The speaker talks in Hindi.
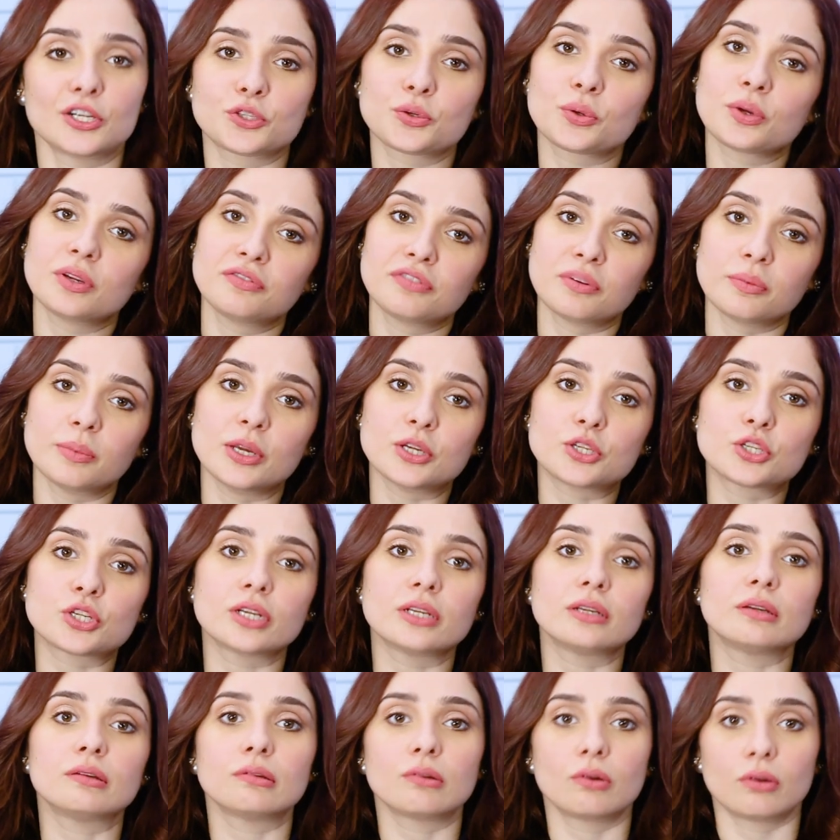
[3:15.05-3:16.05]
जो
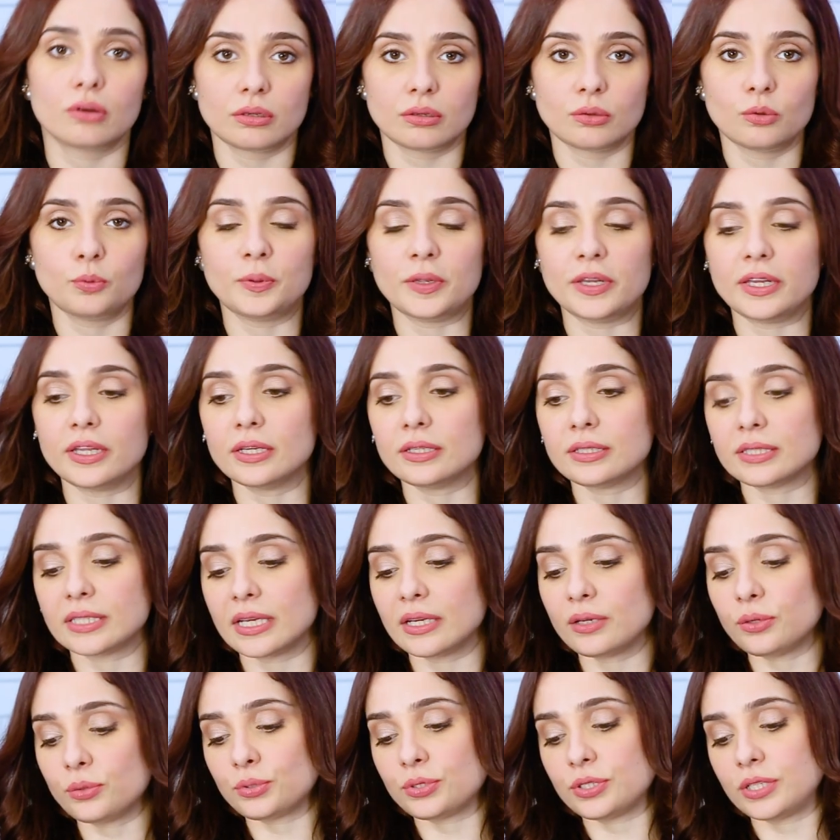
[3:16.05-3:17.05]
इन्फॉर्मेशन और
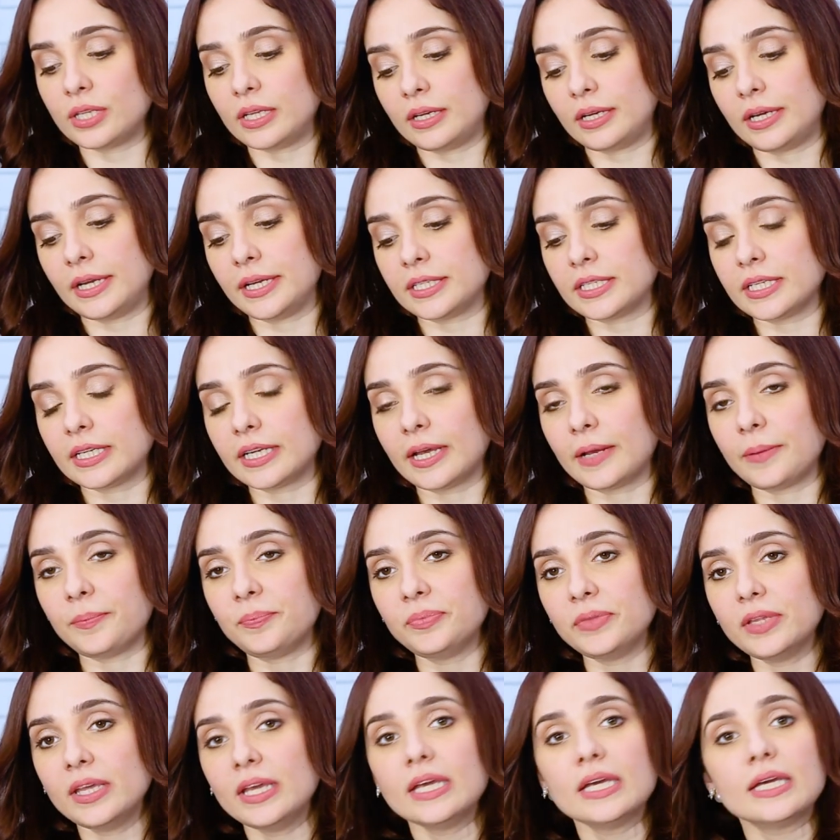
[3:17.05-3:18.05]
ओपिनियंस हैं उससे रिलेटेड है
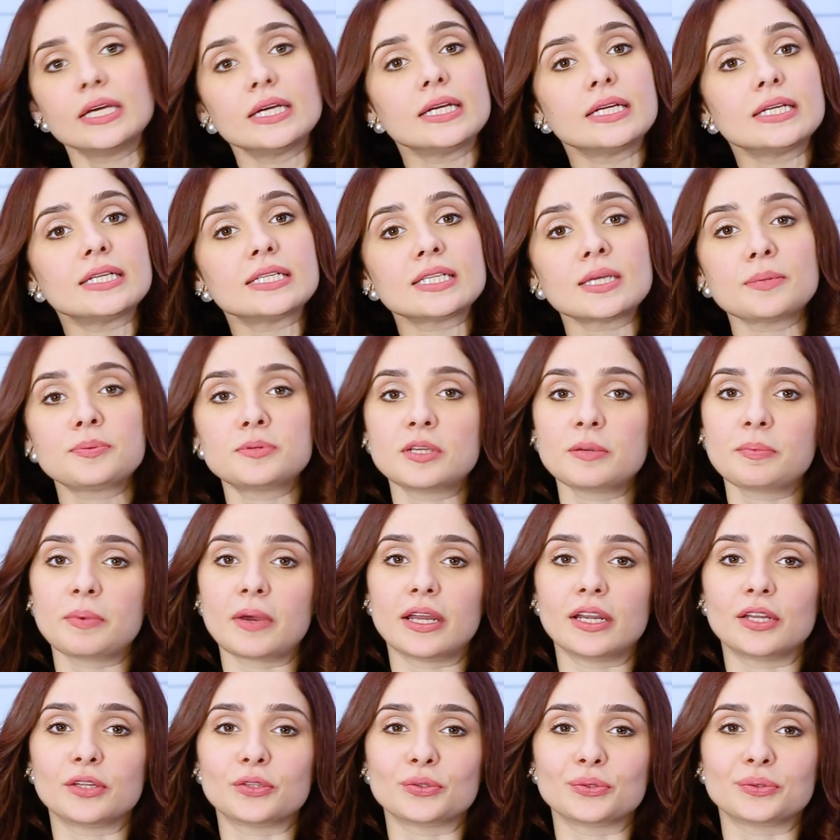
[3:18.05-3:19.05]
सबसे
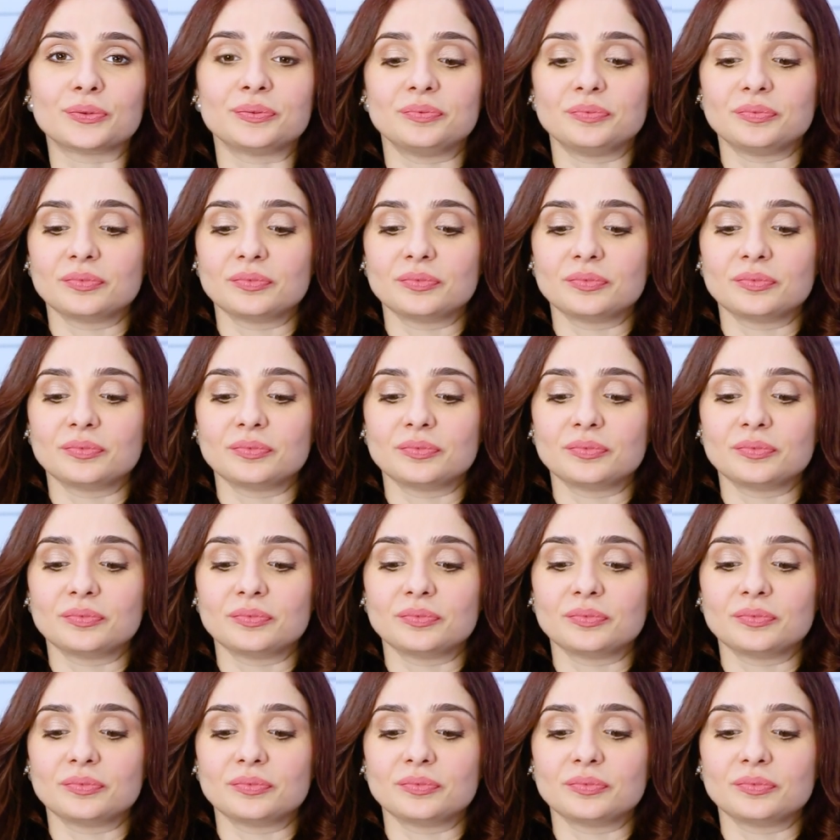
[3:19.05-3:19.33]
पहले तो